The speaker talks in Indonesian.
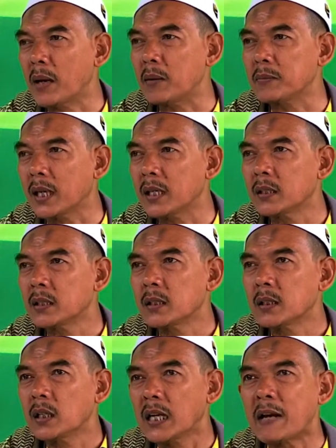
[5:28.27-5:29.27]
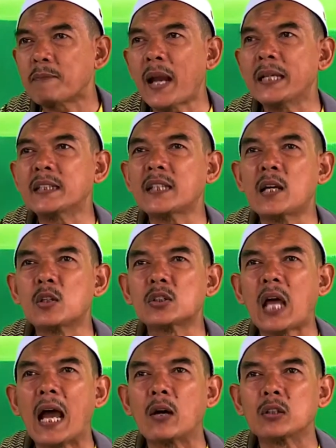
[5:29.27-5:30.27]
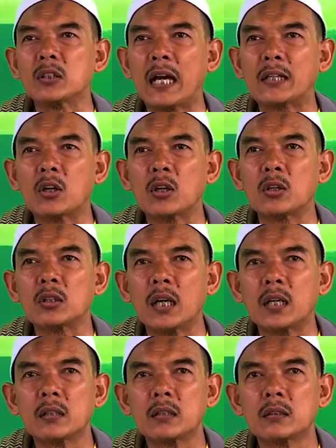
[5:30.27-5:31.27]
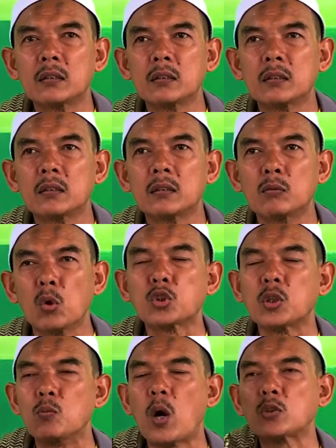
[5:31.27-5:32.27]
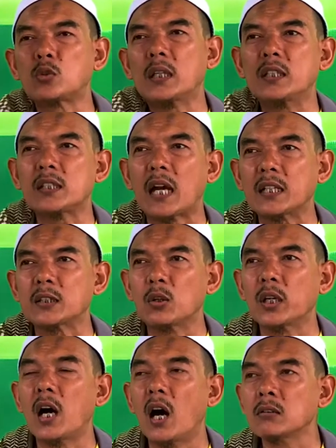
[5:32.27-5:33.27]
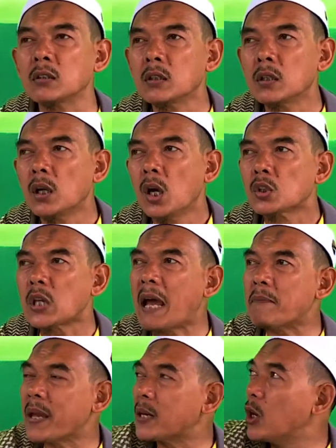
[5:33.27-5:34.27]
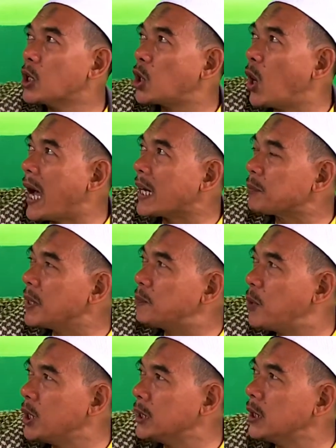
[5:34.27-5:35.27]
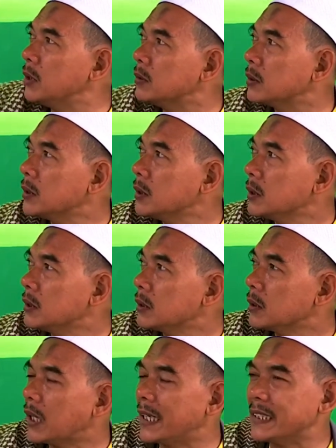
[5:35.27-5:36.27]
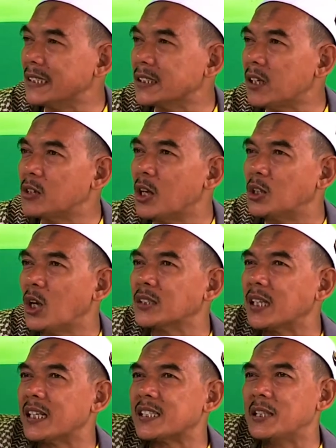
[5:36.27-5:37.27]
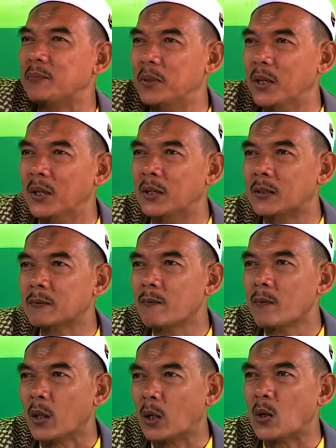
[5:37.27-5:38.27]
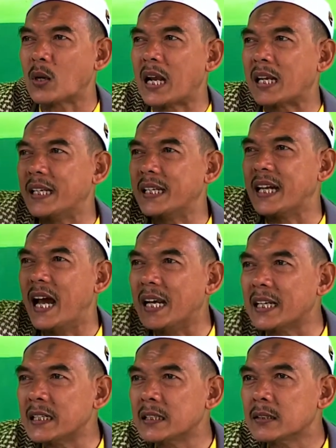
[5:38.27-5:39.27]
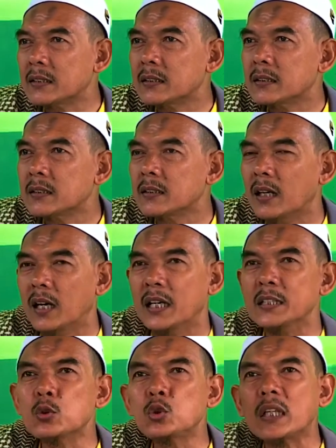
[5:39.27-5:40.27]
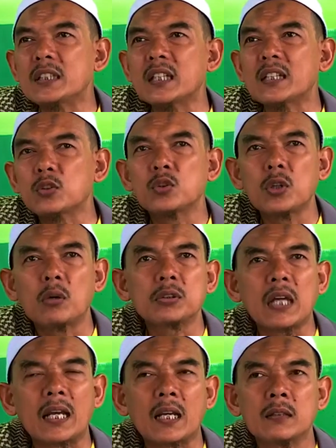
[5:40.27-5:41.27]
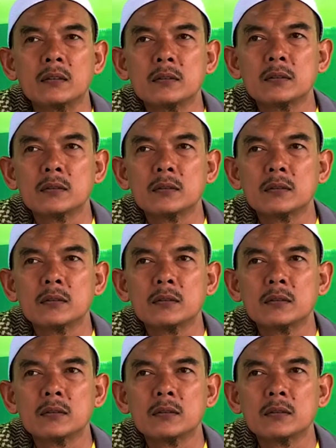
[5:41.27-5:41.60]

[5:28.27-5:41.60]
paham gak? ngapain kita harus takut dengan corona wong semua sudah dicatat oleh Allah sampai godong arah tiba nih lho karena tau godong teles tiba ono kalane gar nah ini sudah terus Gusti Allah